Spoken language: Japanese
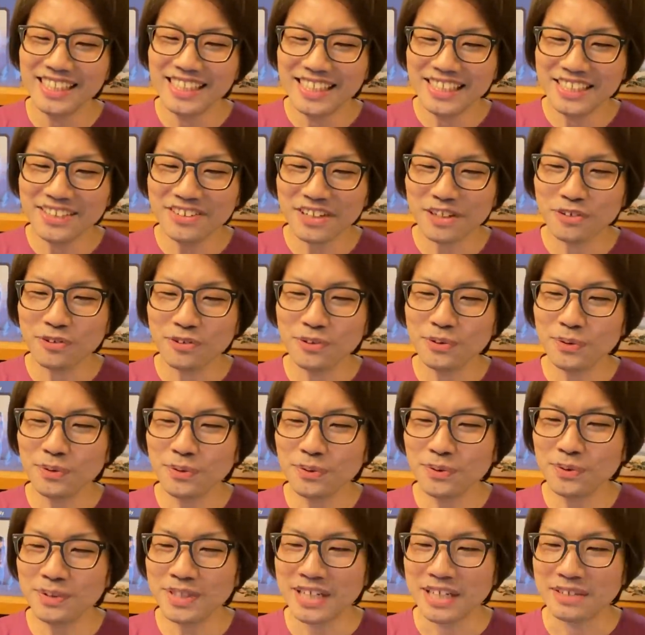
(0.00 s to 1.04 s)
では、この
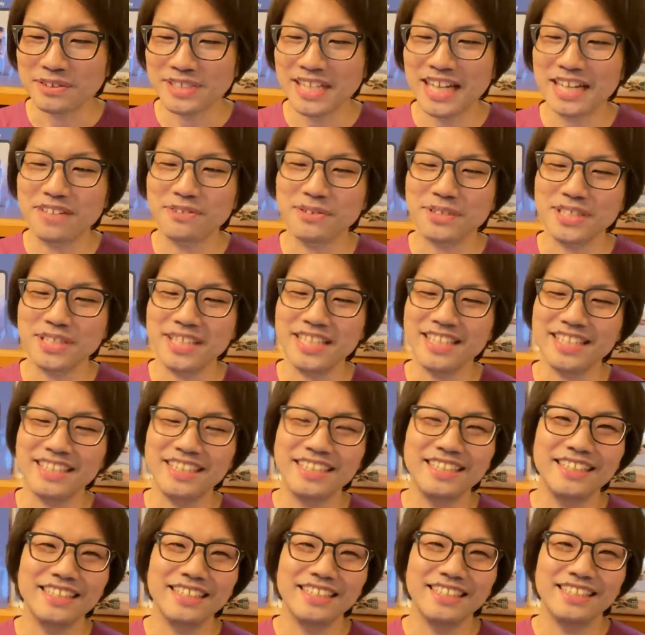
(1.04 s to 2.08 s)
コーナーの最後に、
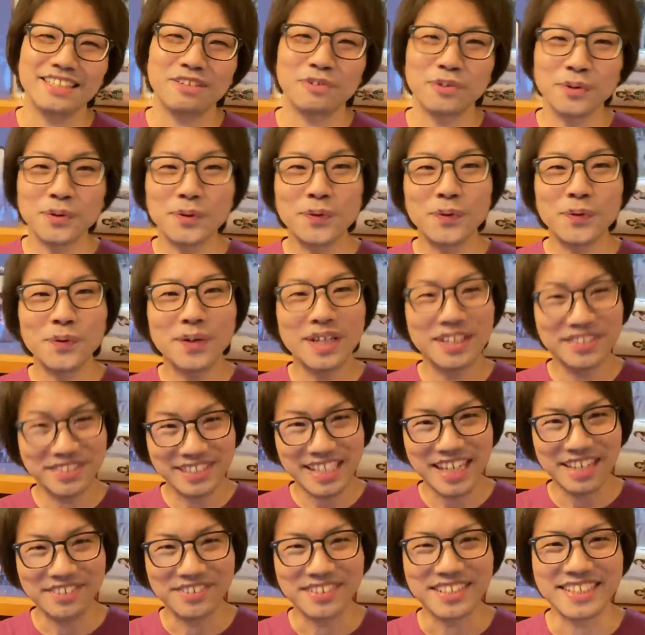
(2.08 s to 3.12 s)
この動画の
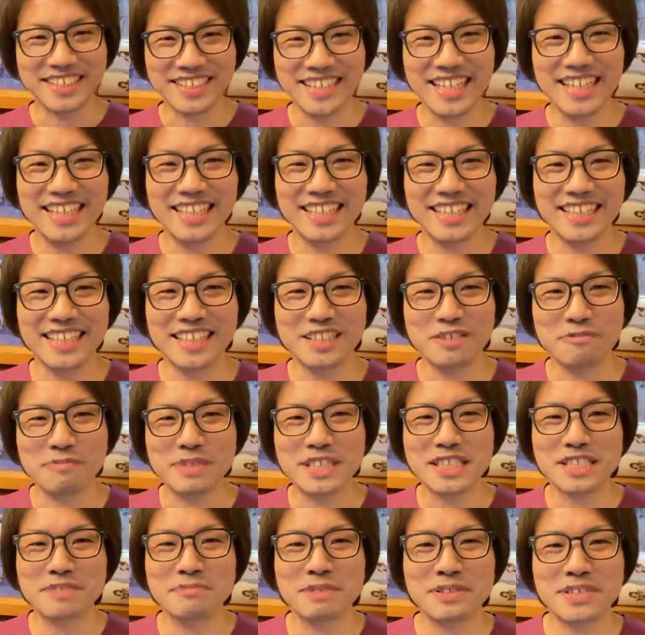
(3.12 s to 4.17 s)
最後にですね、えー、とみっ
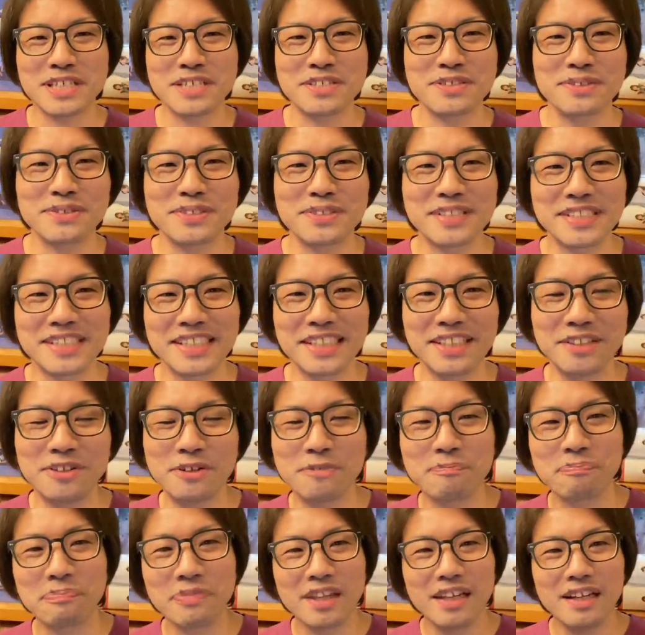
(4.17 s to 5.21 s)
つめのセクションですけ
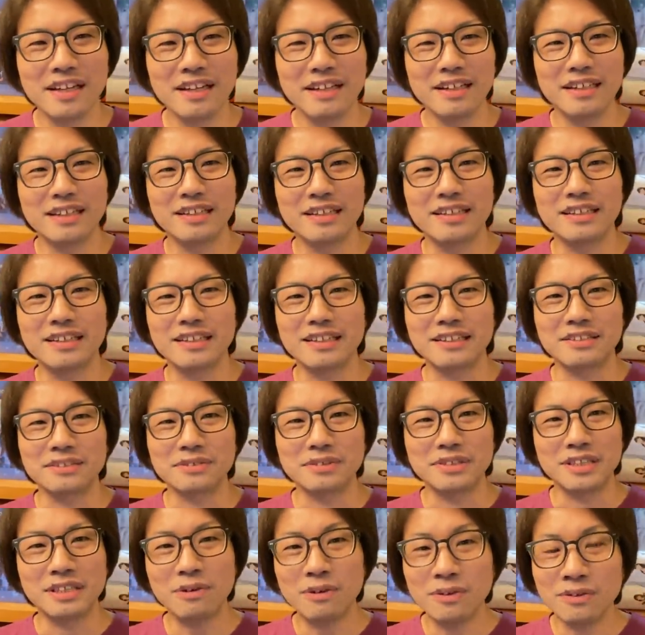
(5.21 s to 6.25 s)
ど、えー、と
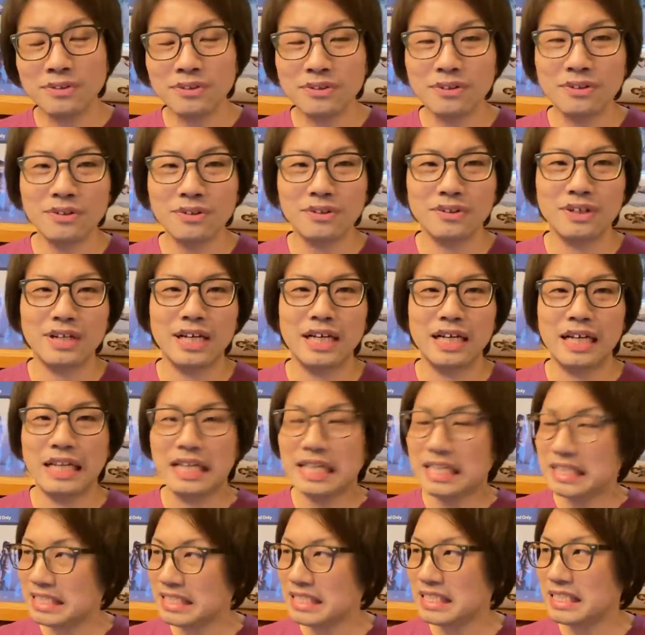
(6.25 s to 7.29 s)
日本の
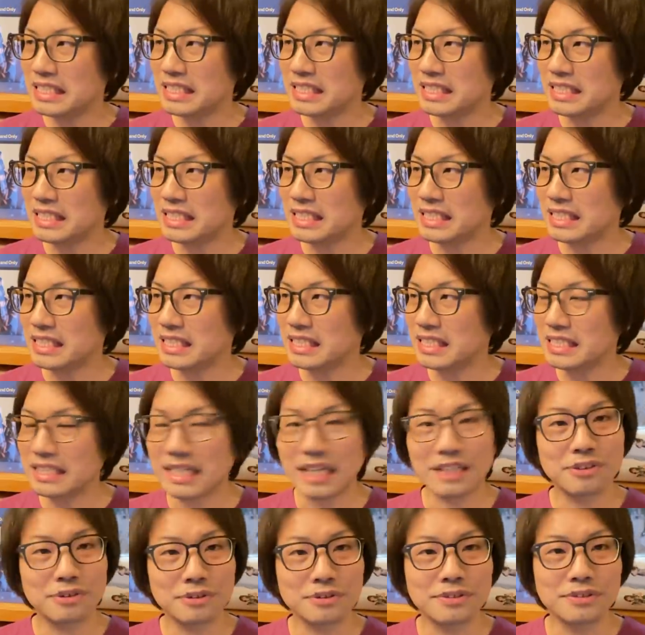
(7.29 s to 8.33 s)
アレンジ
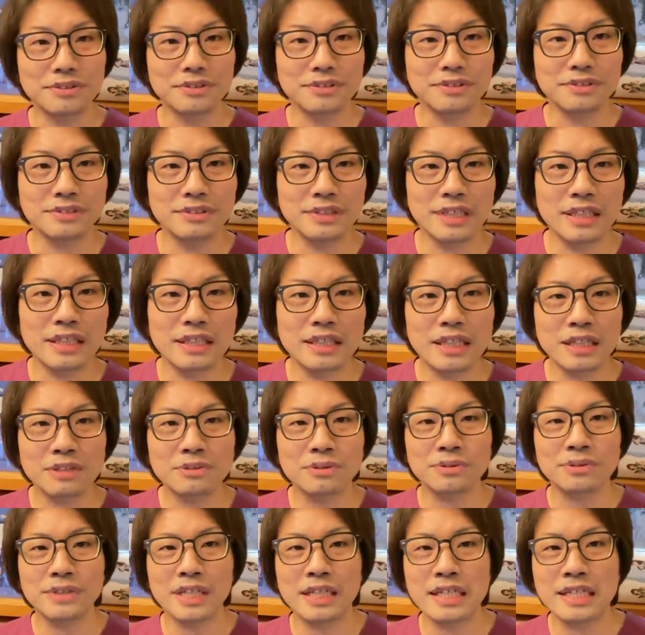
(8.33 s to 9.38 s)
作曲で、外
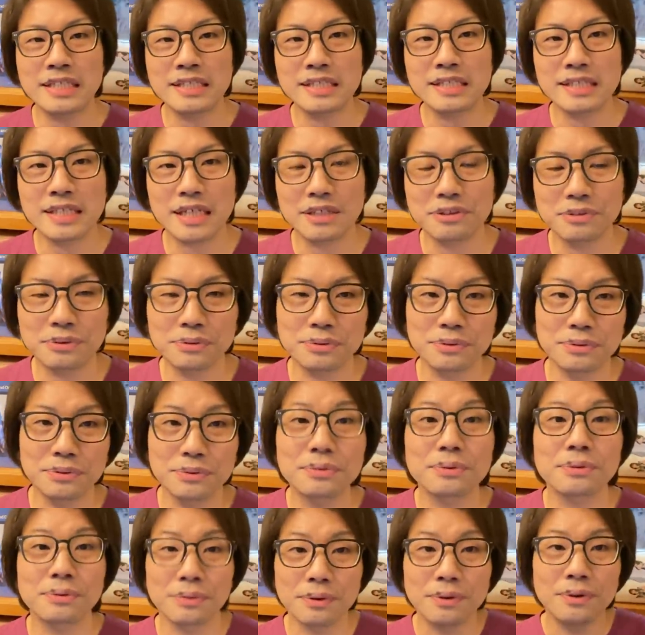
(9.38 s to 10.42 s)
国のアレンジ作曲という
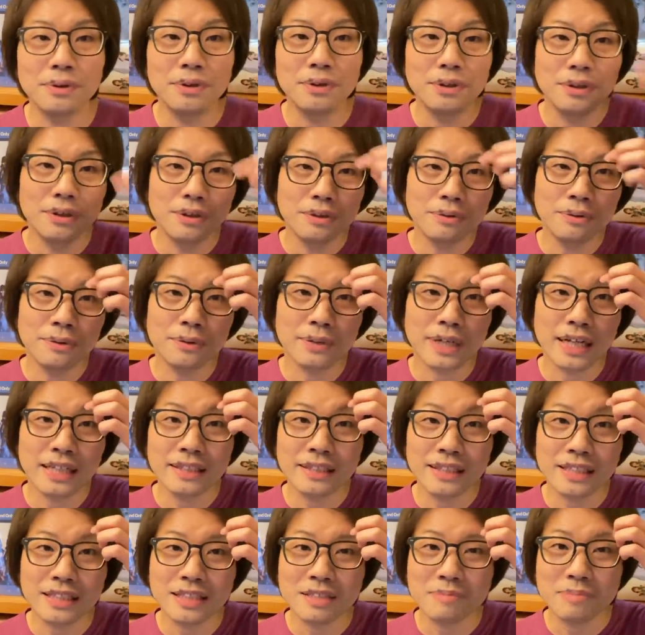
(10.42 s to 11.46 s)
ところを簡
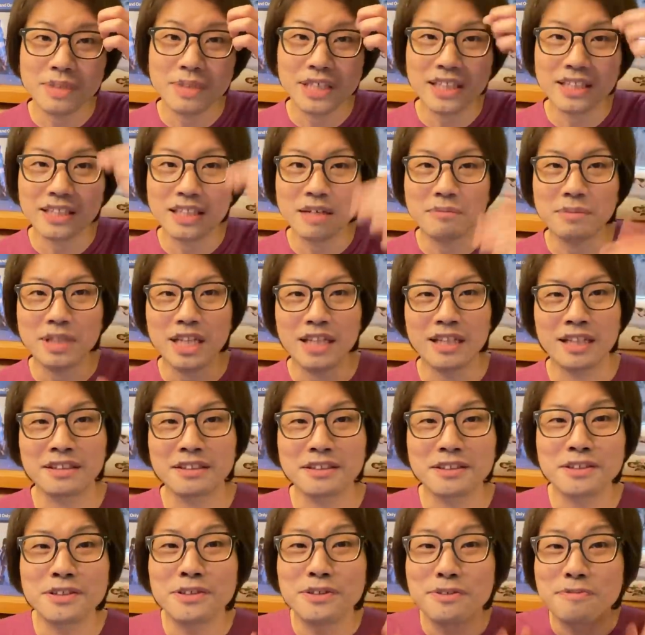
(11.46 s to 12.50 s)
単に見方なん
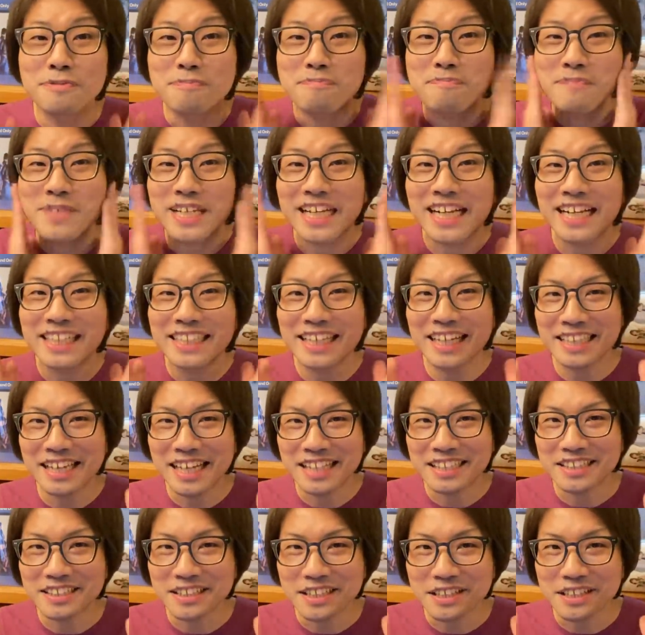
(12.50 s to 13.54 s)
ていう、見方
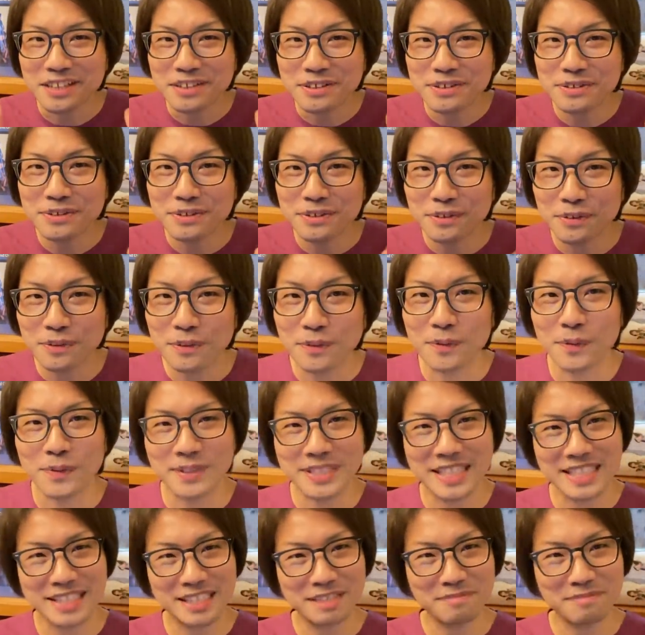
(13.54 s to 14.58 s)
なんていうのをご
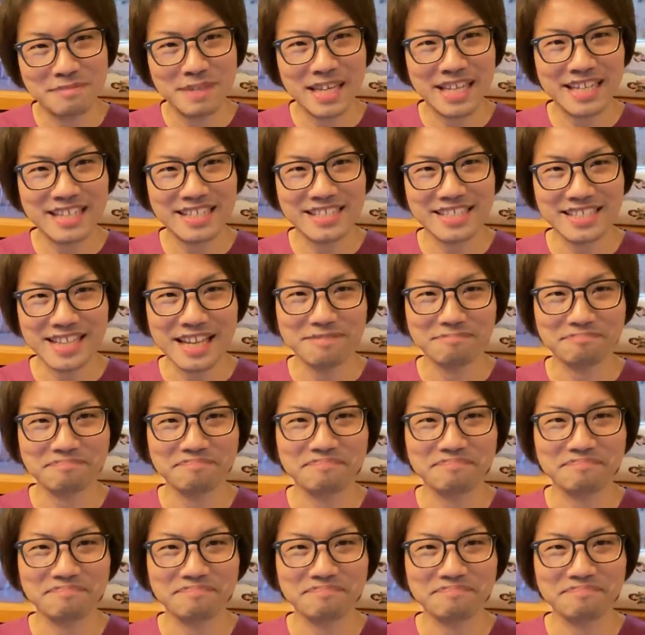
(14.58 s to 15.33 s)
説明して、